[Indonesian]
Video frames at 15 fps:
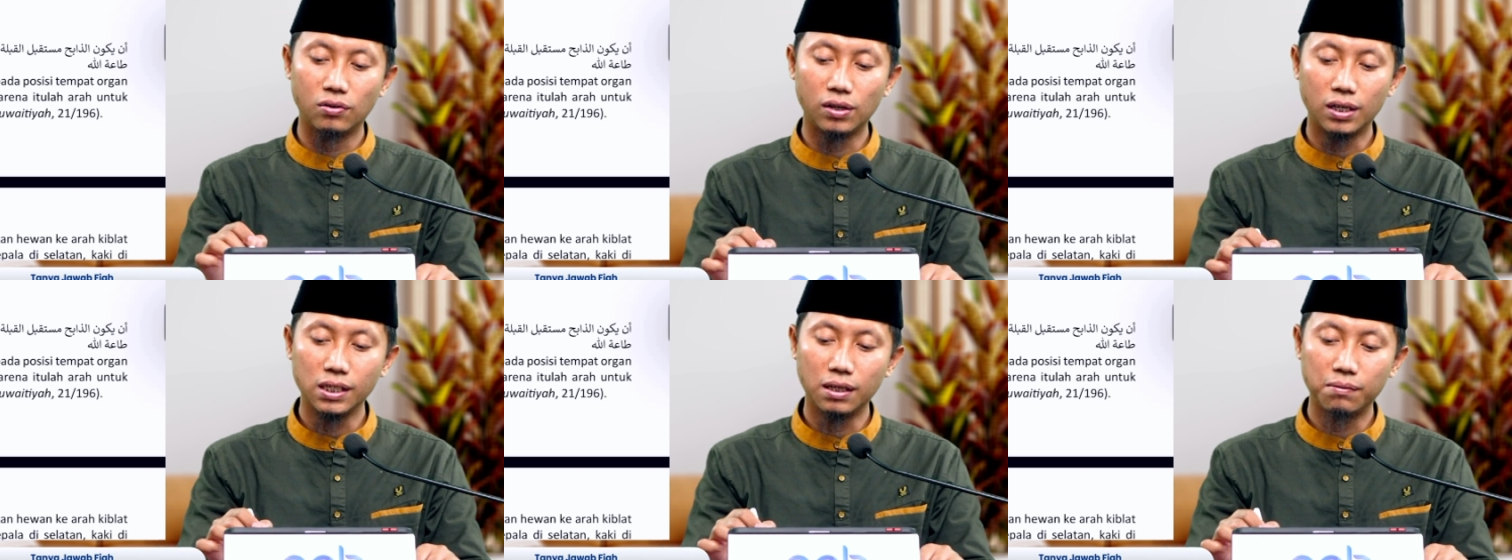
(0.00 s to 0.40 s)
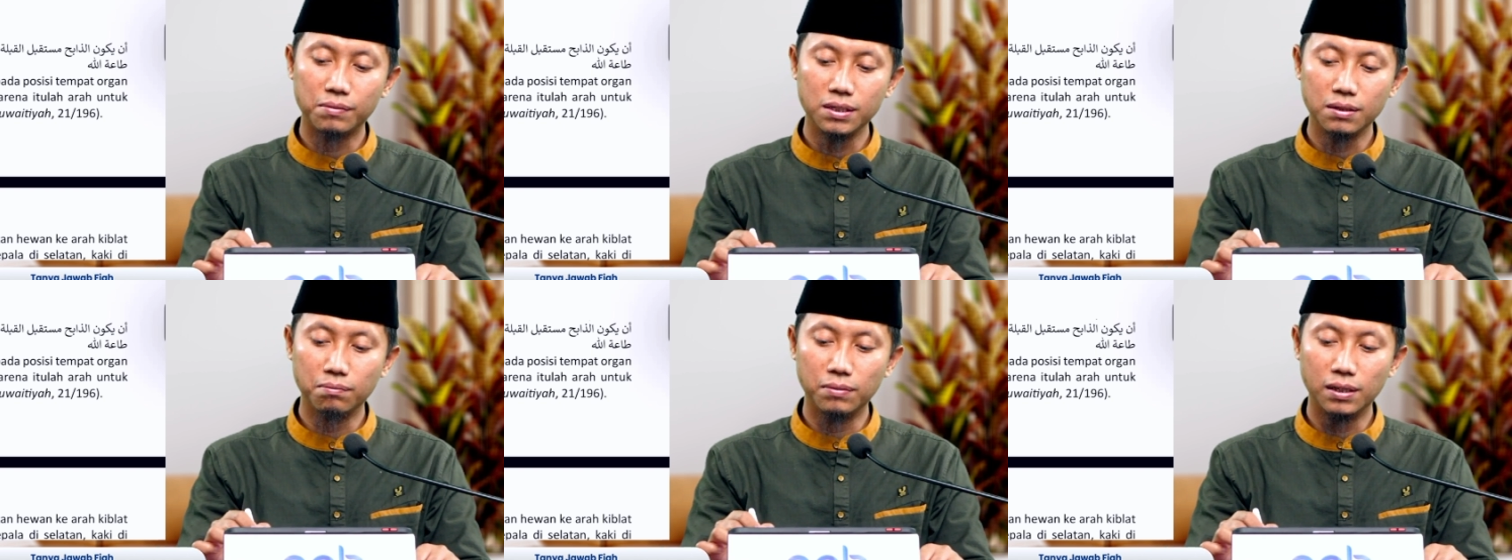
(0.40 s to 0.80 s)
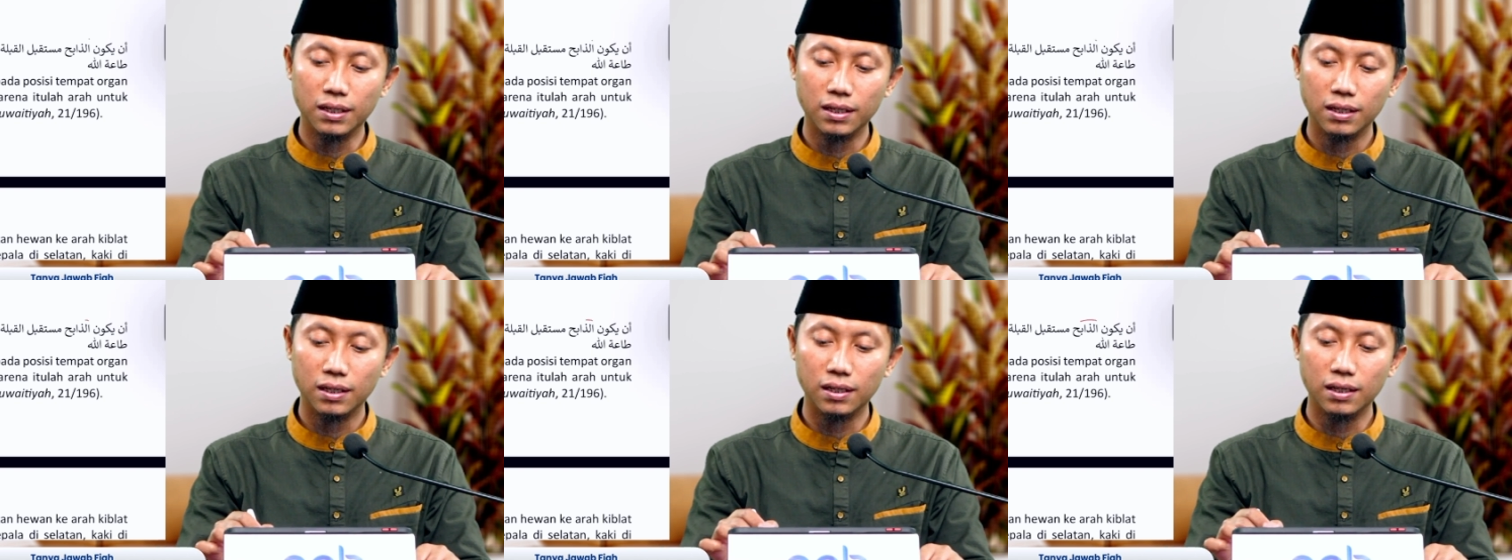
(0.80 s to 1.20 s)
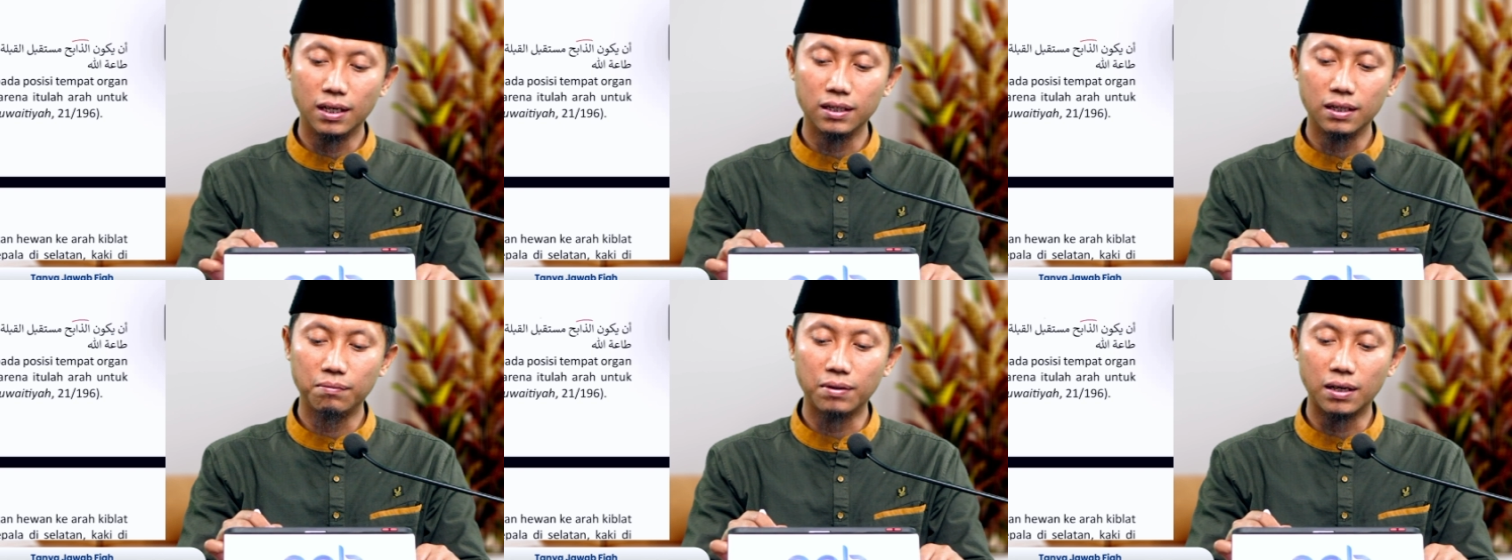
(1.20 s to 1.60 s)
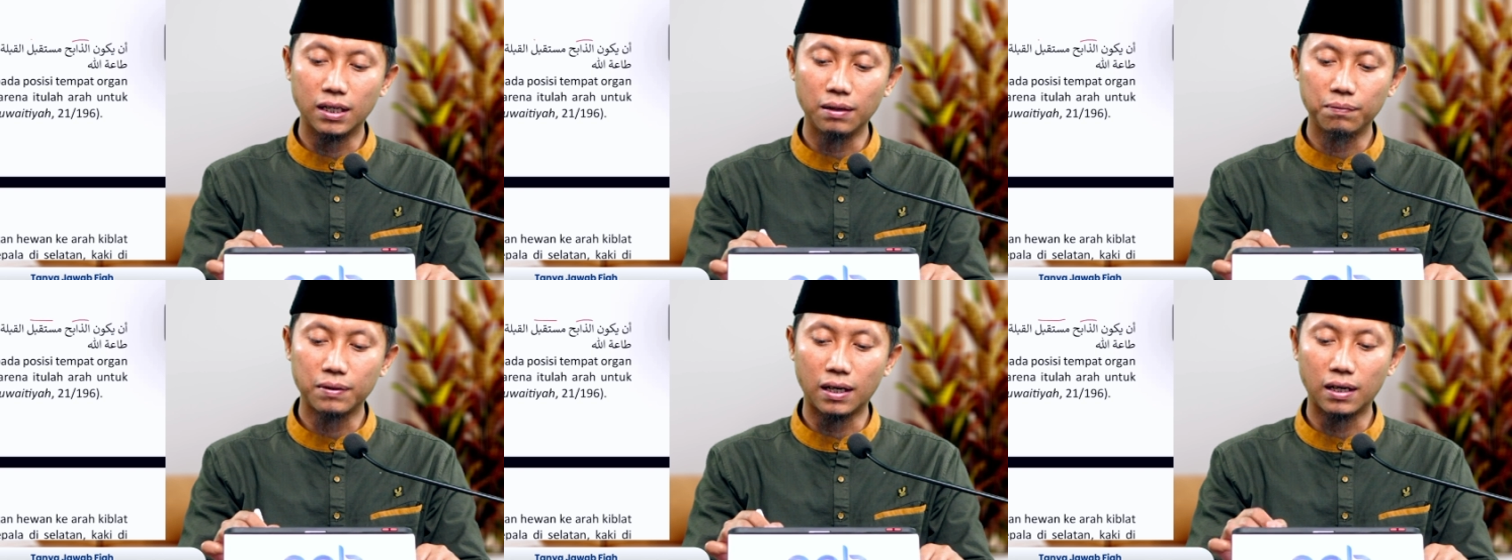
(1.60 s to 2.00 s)
Orang yang menyembelih hendaknya
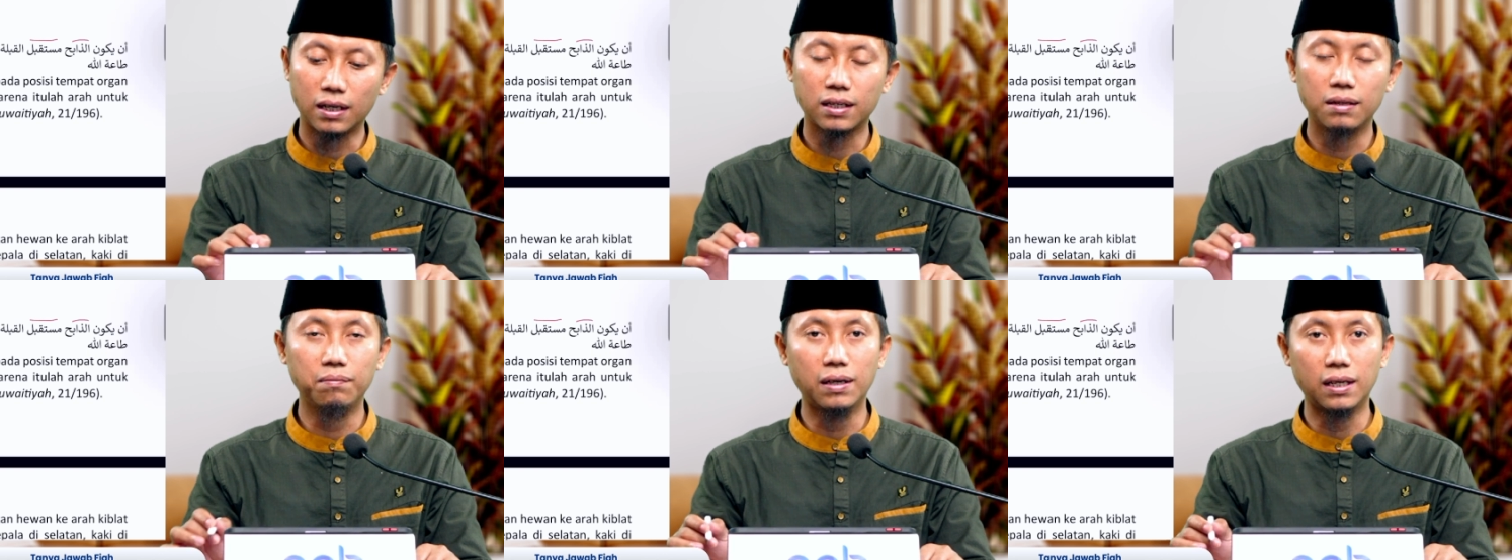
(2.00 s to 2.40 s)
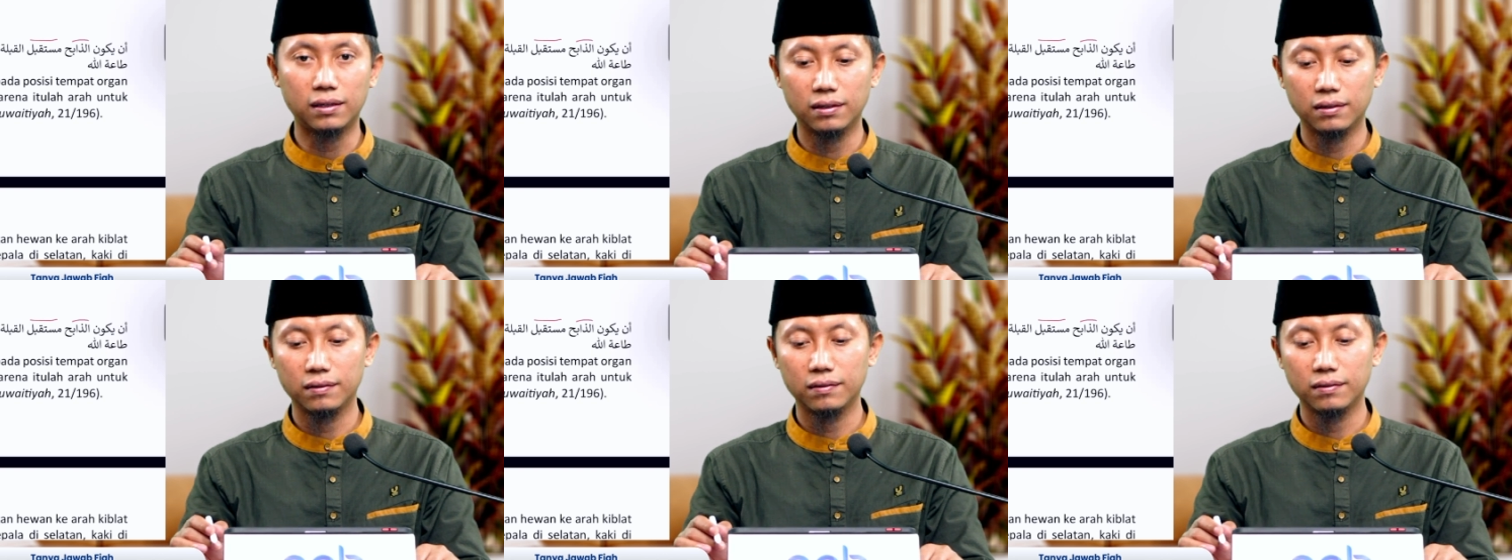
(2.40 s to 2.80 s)
menghadap ke arah kiblat.